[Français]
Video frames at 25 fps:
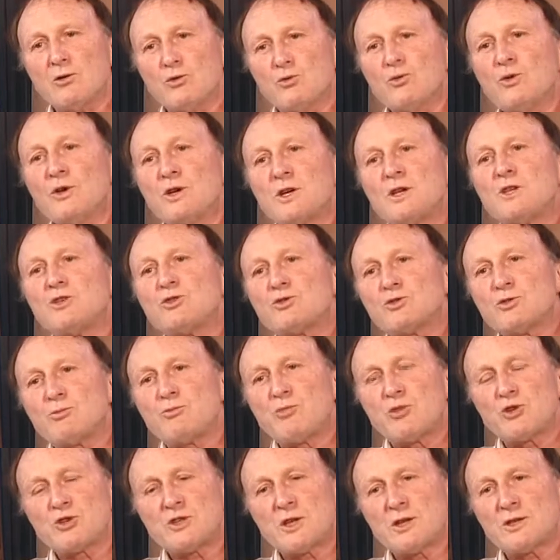où ils risquent
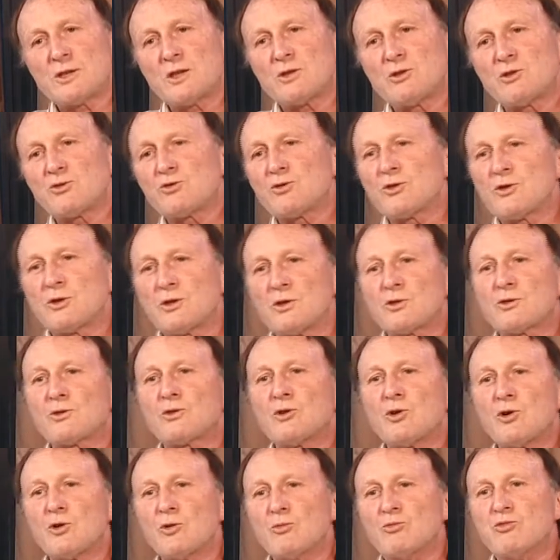pour certains d'entre eux d'être
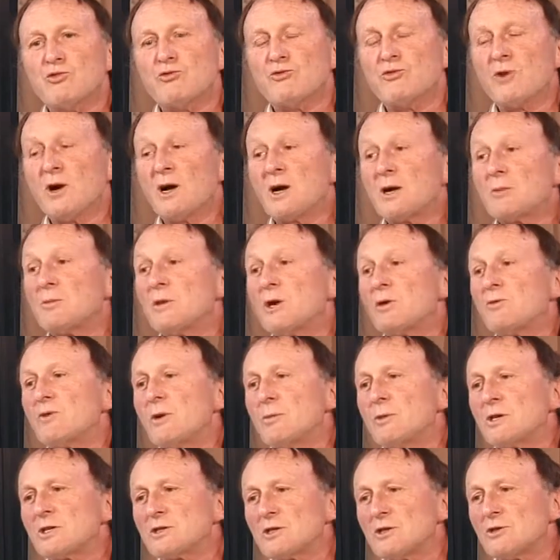encore au pouvoir, eh bien on
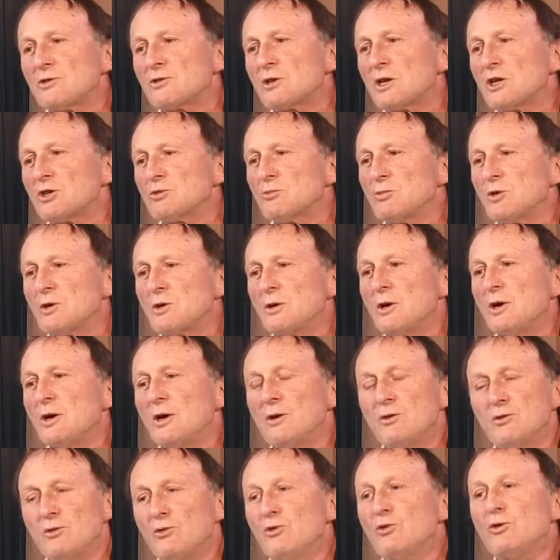voit bien que ces engagements
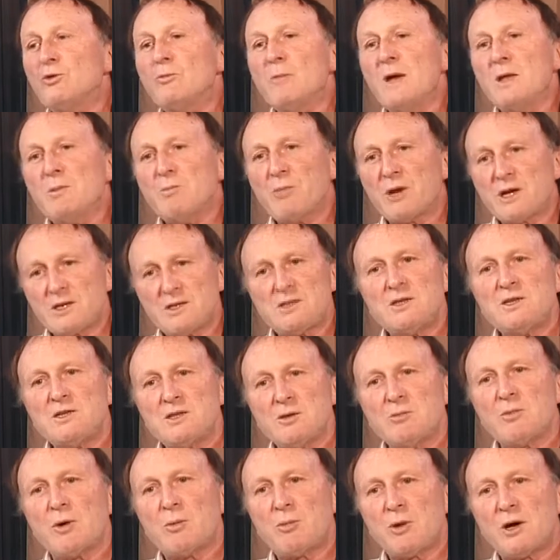ne mènent
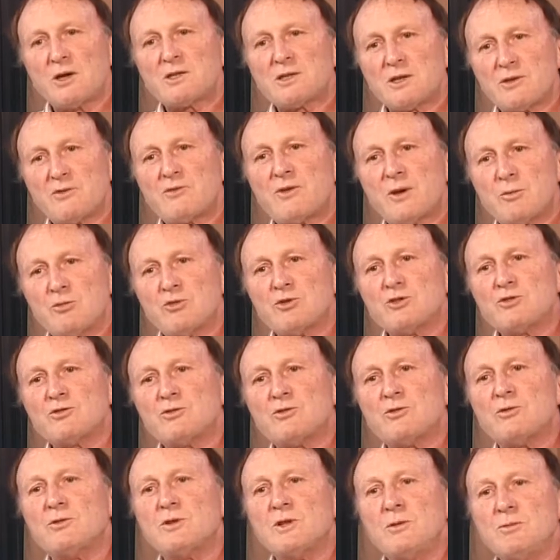précisément pas à cette fameuse
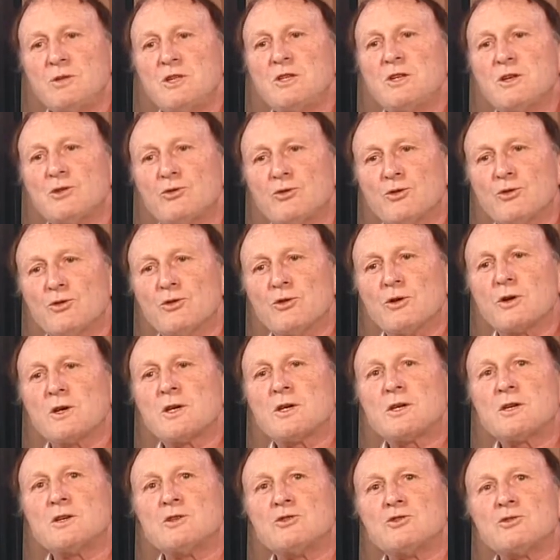limite des 2
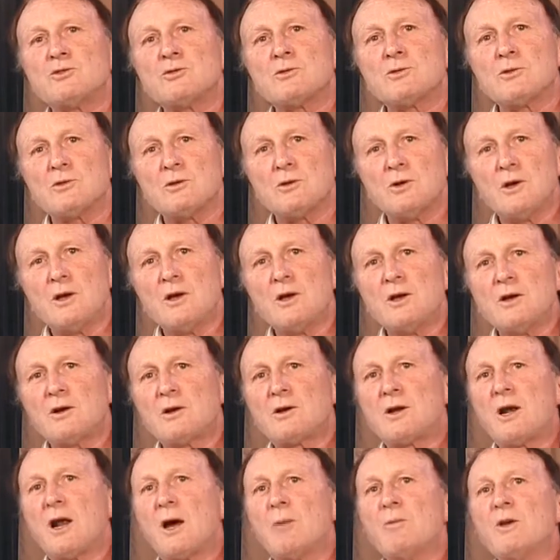degrés qu'ils ont
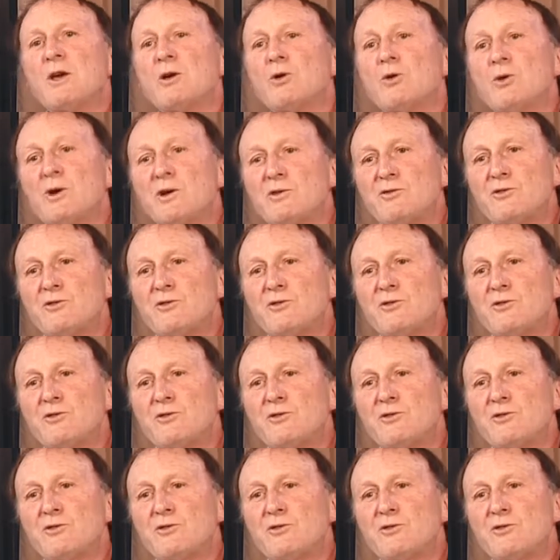clamé haut et